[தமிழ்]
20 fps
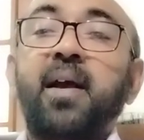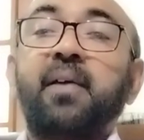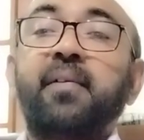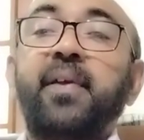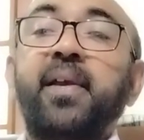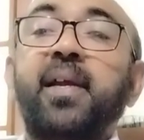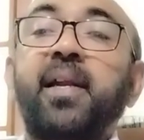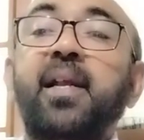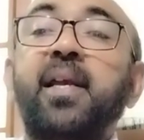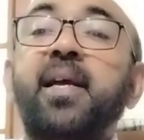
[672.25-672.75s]

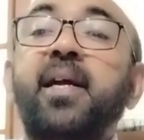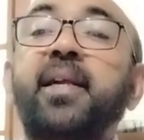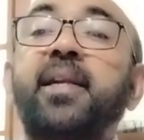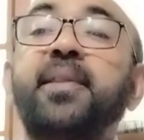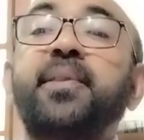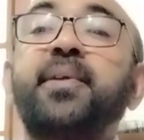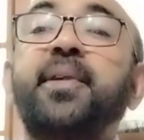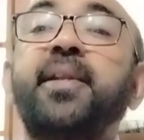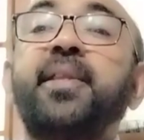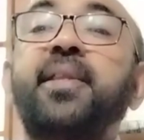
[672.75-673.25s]
அவைகளை
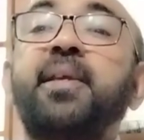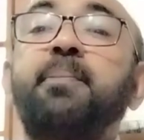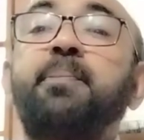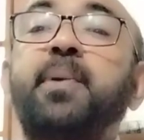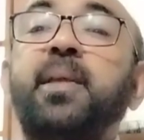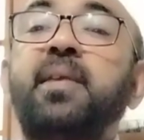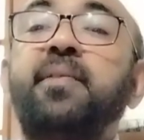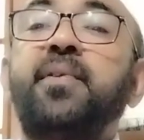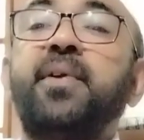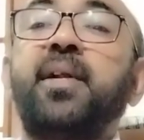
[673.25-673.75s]
அடுத்தடுத்த
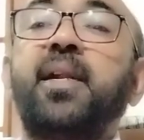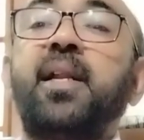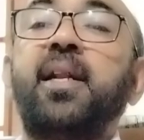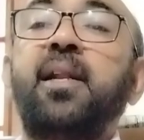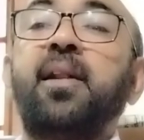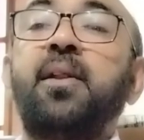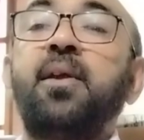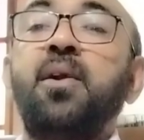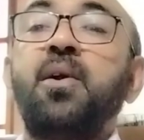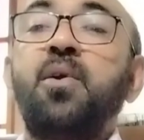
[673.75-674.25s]

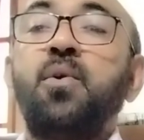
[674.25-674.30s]
பதிவுகளில்